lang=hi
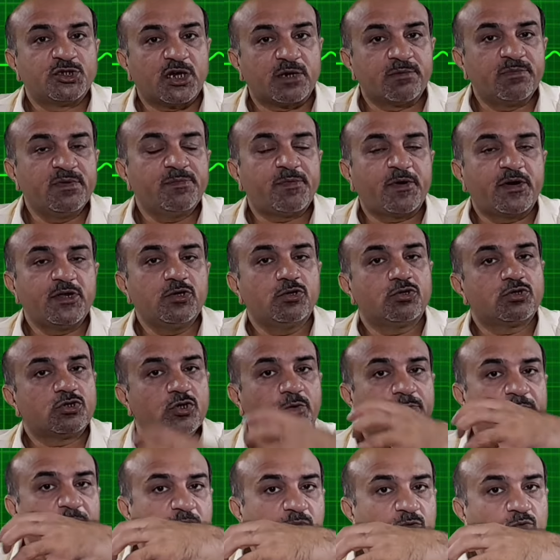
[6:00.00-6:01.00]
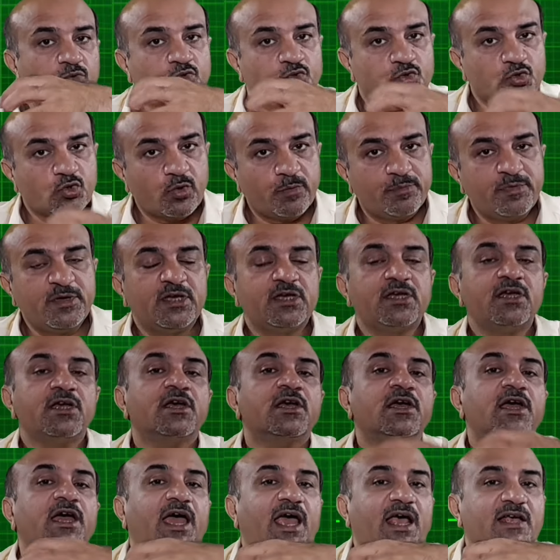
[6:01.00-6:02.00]
चर्बी पड़ी होती है हो, फिर उसको भी
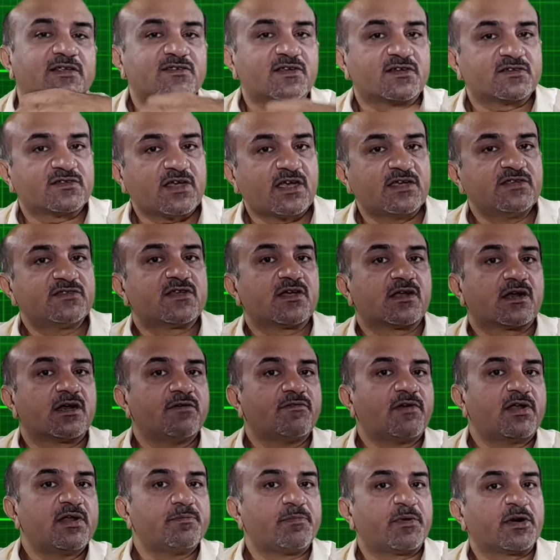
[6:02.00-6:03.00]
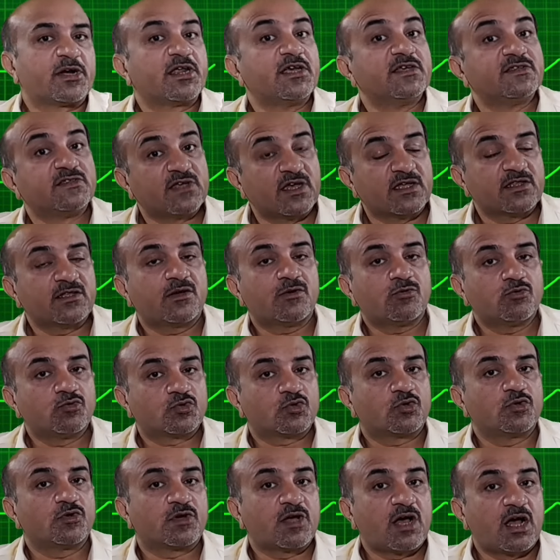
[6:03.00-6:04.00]
एक्सरसाइज करने वाले पट्ठे ज़्यादा
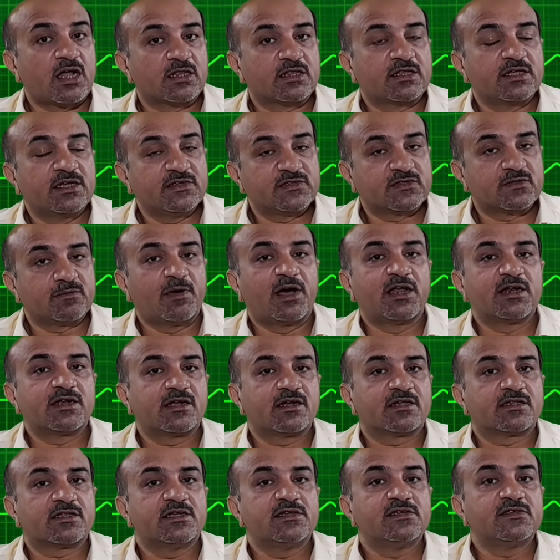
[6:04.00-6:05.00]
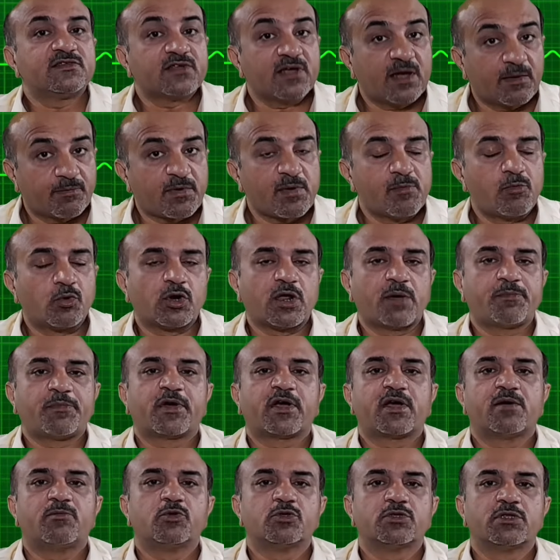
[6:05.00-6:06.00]
उसको खाते हैं इस्तेमाल करते हैं जिससे आपका
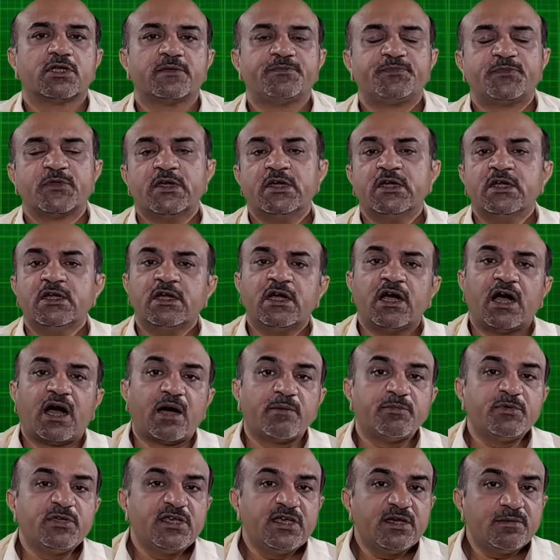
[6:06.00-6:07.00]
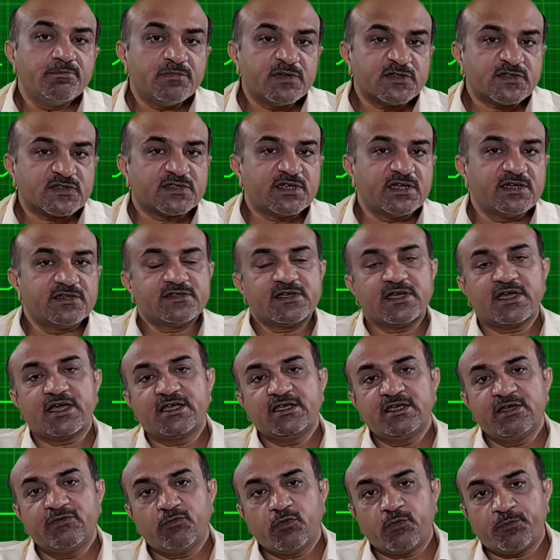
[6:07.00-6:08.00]
मोटापा कम होता है अब ये मसल्स हैं
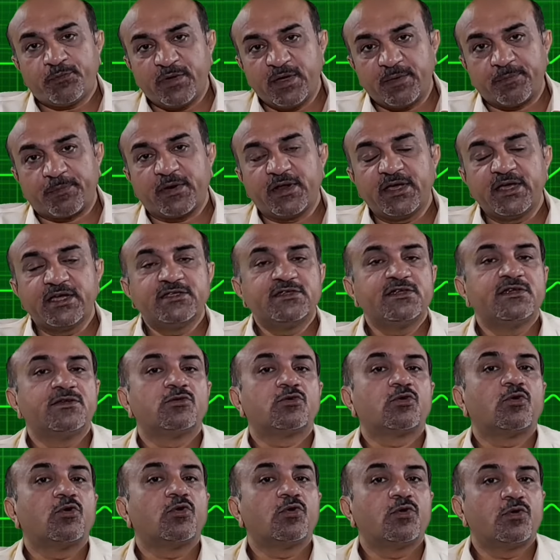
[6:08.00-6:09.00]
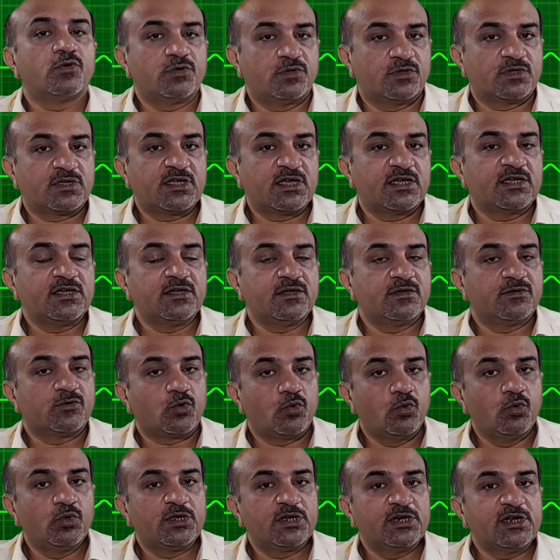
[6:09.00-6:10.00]
ये वो फेफड़े हैं जिनको कि
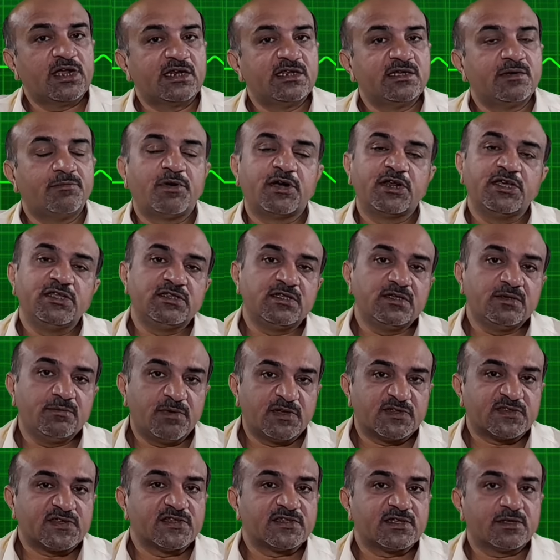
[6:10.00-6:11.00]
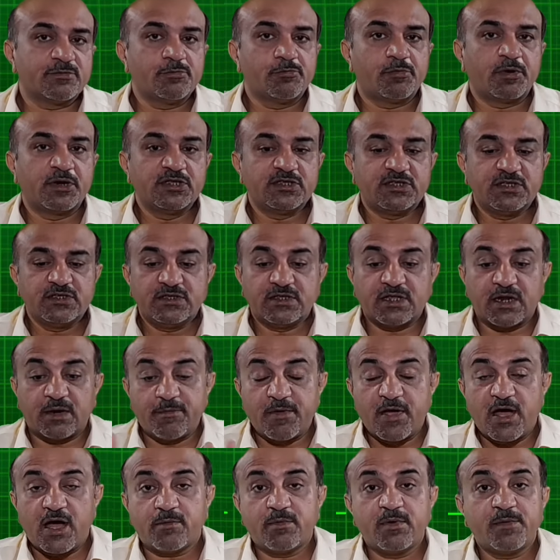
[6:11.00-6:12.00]
खून की नालियाँ बड़ी थी मसल्स की भी बड़ी थी
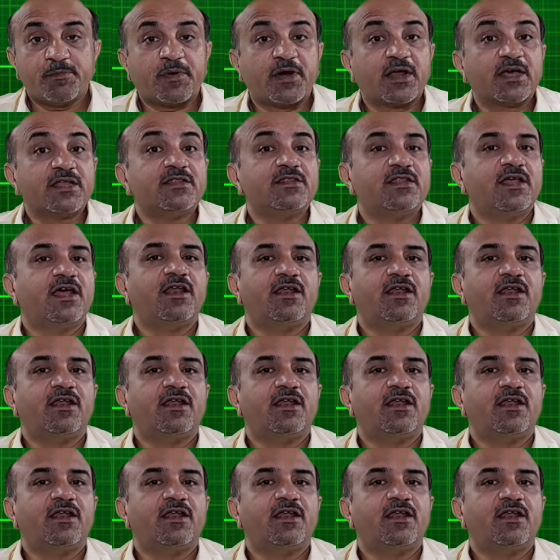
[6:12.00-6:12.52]
दरमियान में पड़ा है